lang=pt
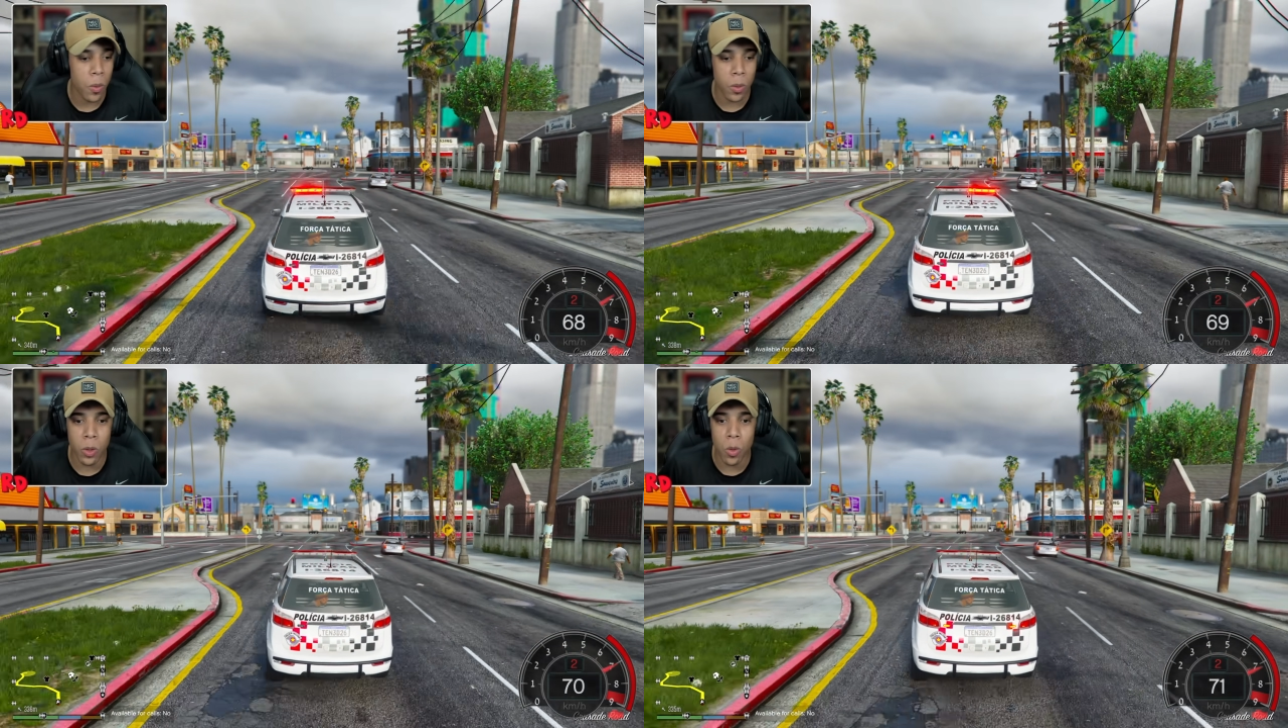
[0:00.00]

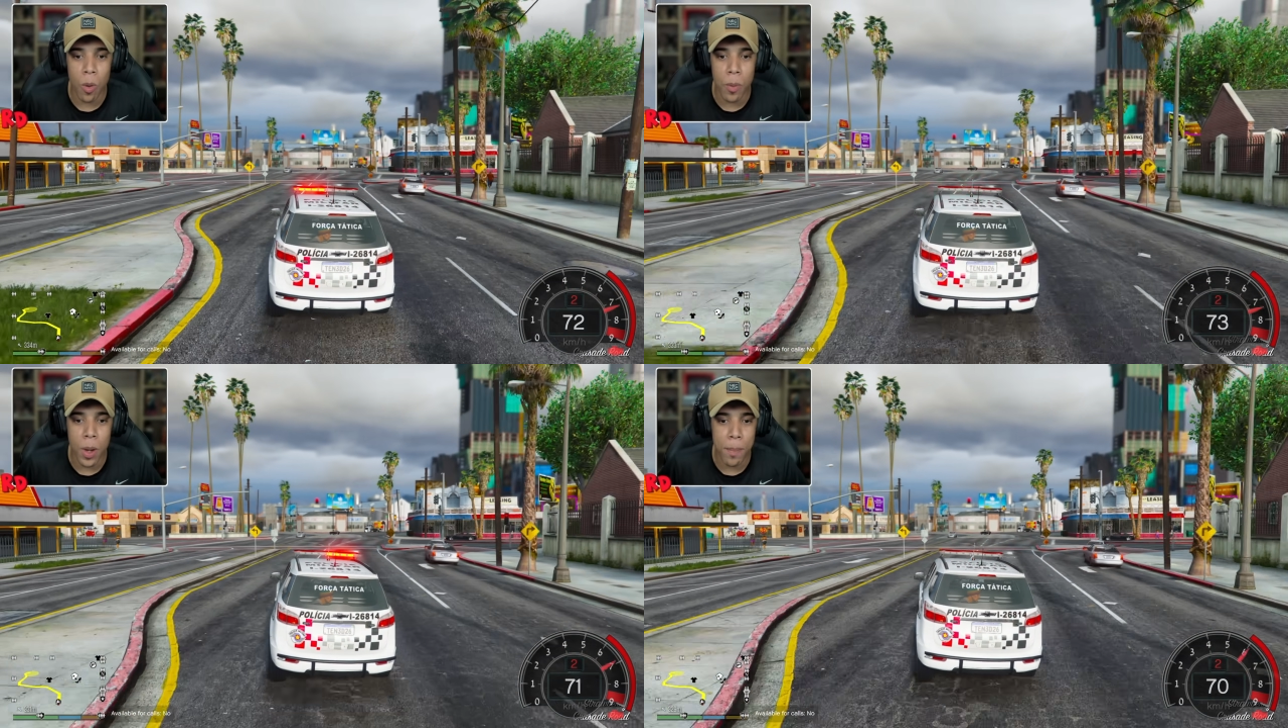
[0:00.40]
que o
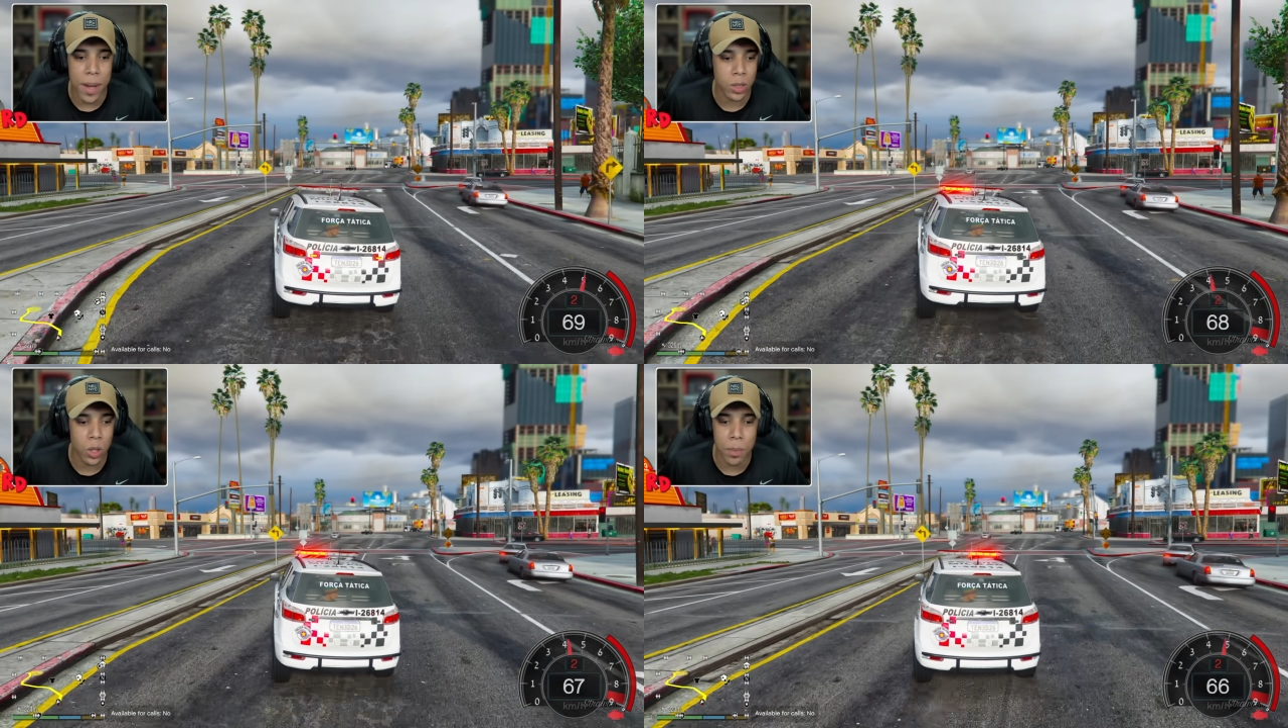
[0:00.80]
Copom
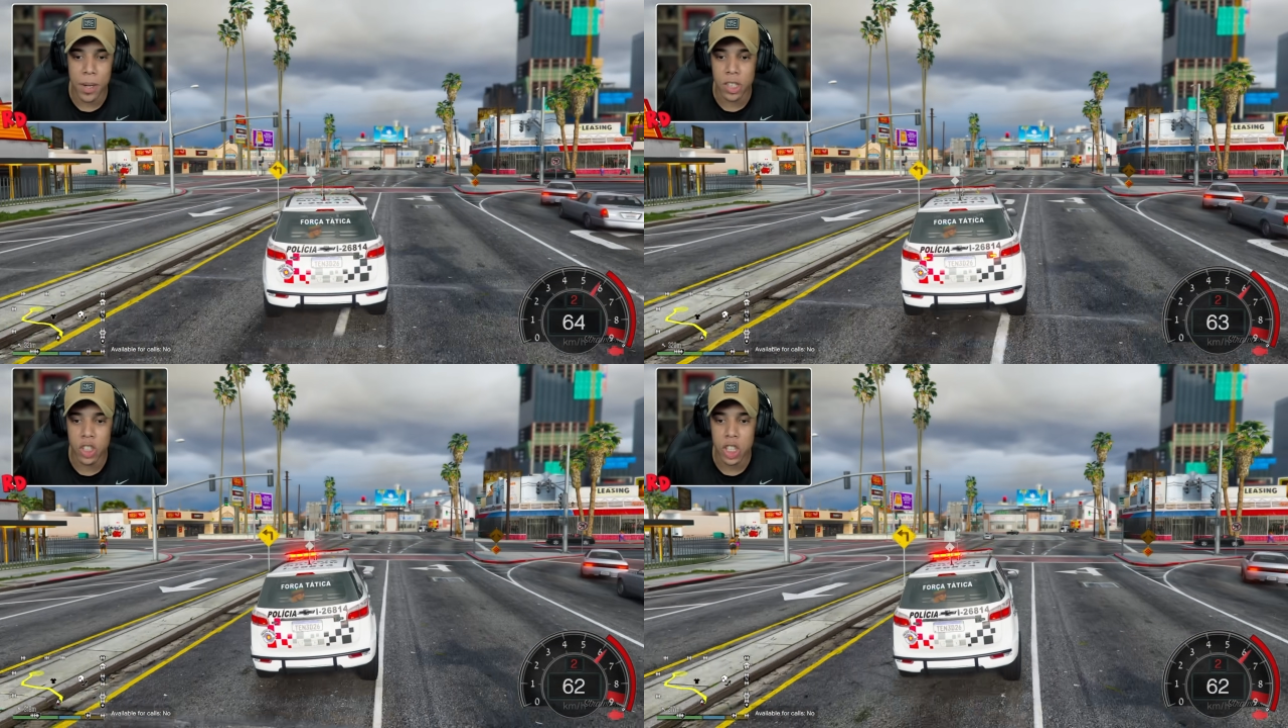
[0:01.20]
repassou aqui
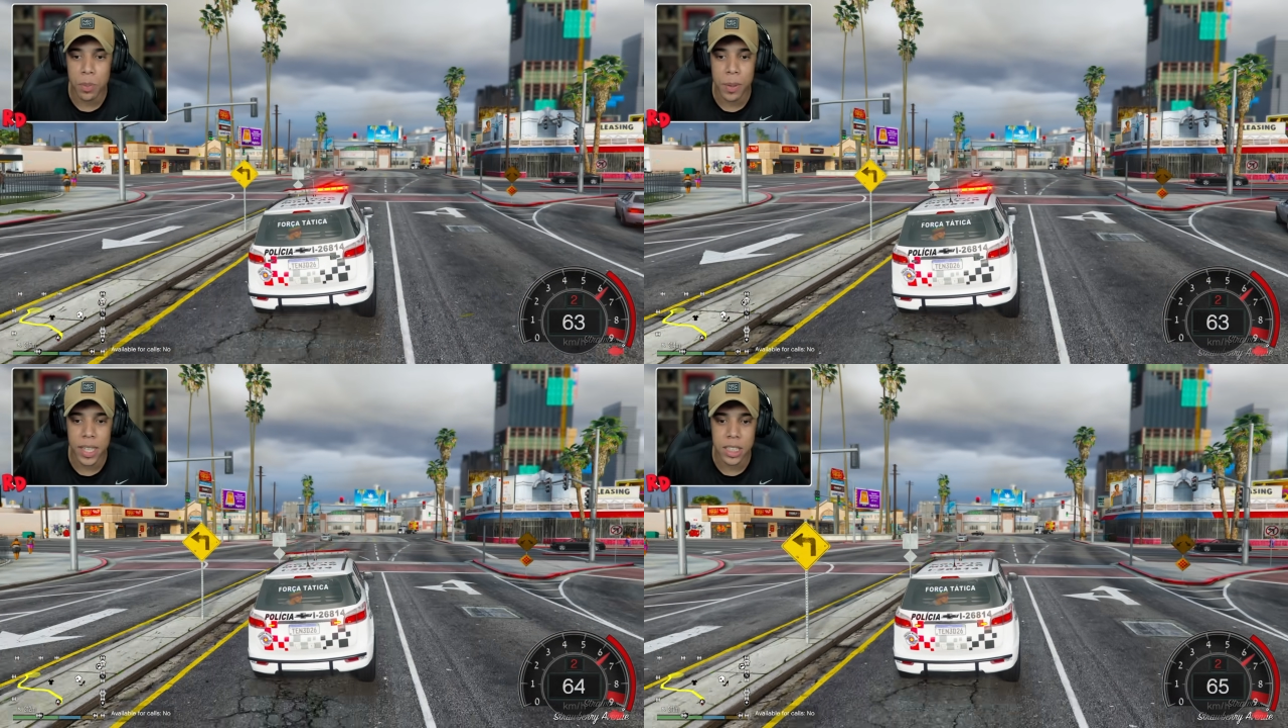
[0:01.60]
pra
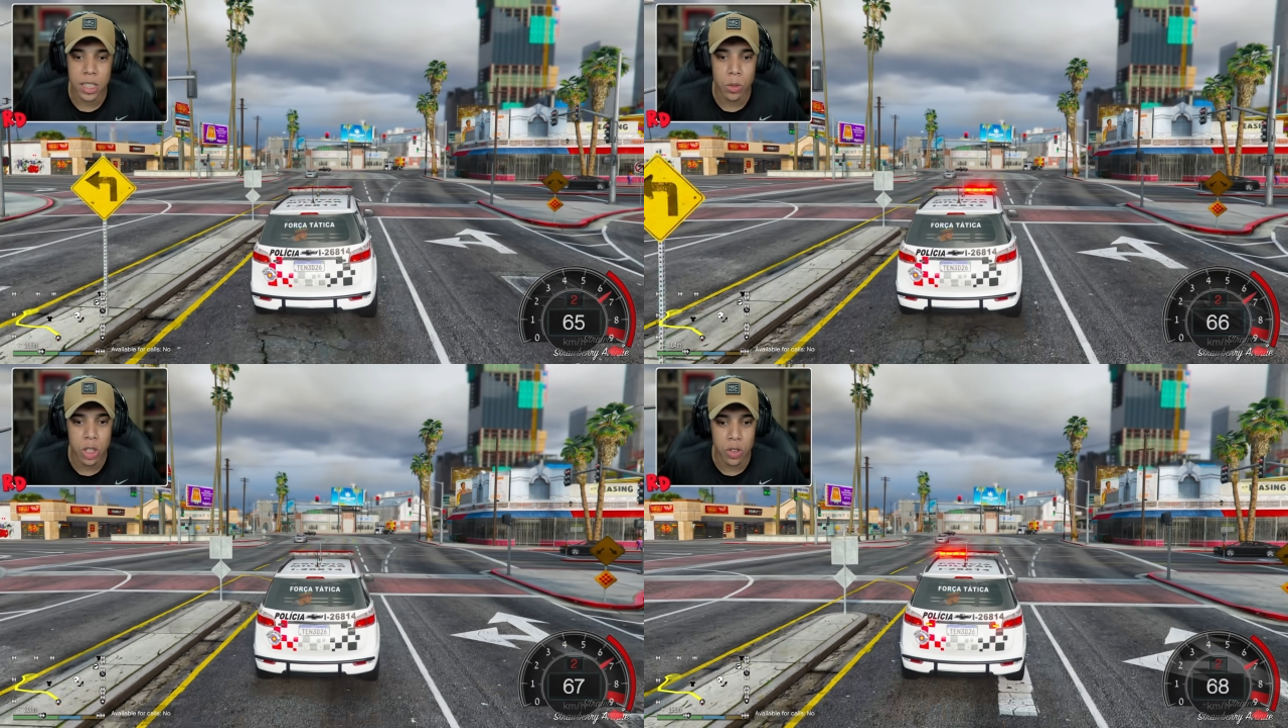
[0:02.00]
gente. Parece que
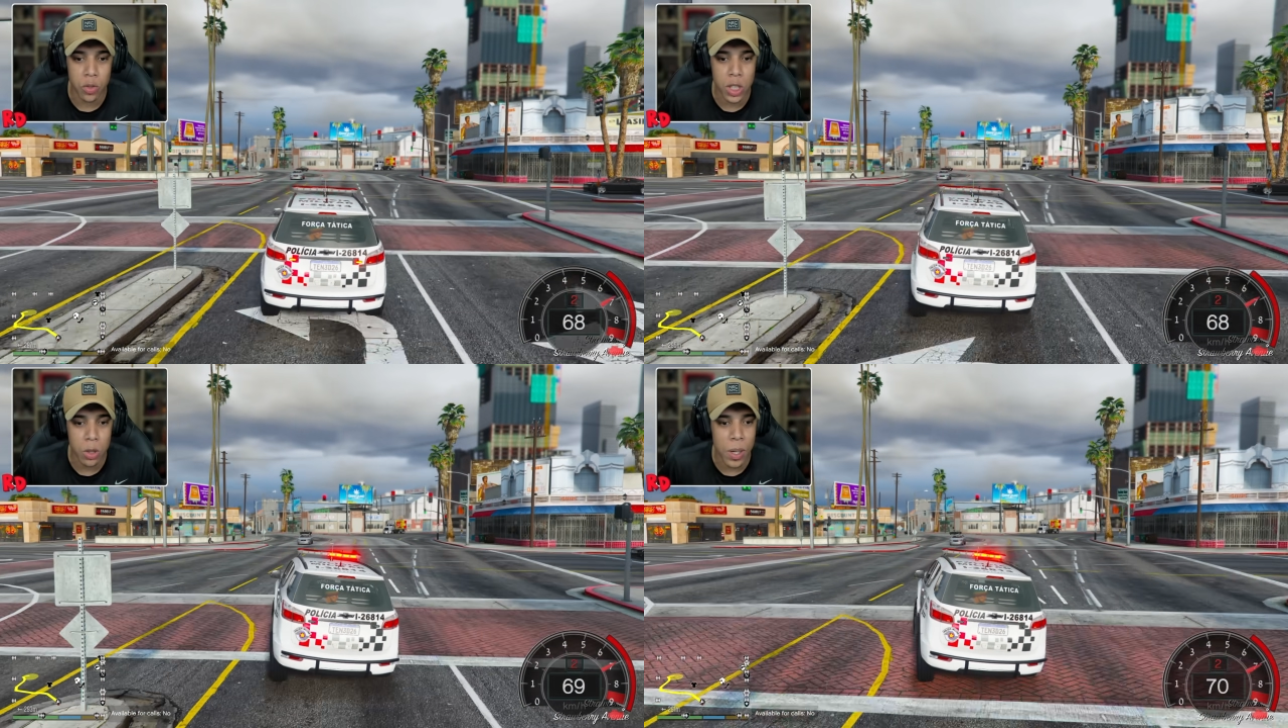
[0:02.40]
tem um
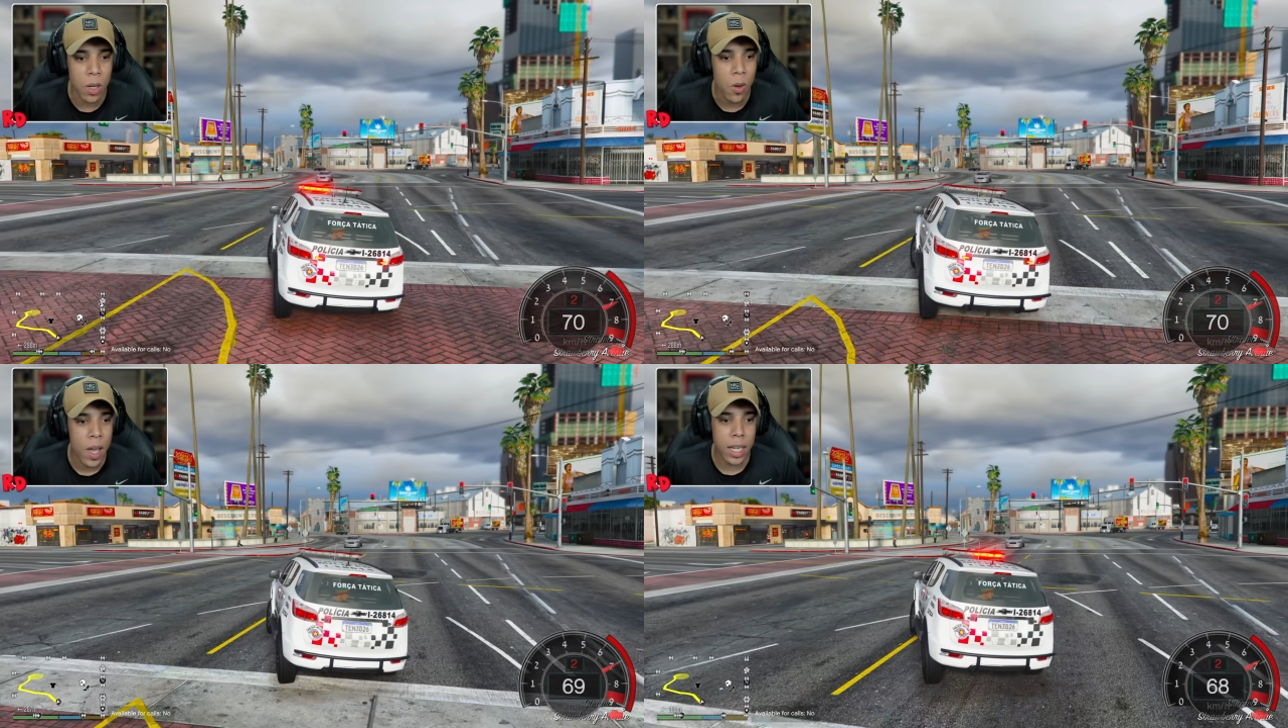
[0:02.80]
indivíduo, mano,